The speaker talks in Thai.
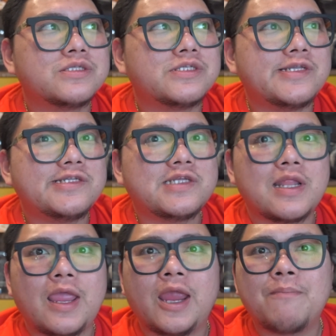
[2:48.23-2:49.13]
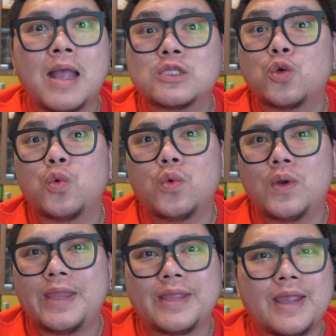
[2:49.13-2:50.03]
จี เซเว่น เอ็กซ์ มาร์ค ทู อะ
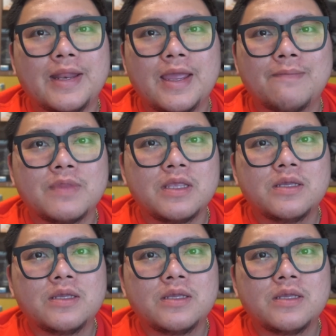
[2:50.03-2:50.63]
ไรอย่างเงี้ยนะครับ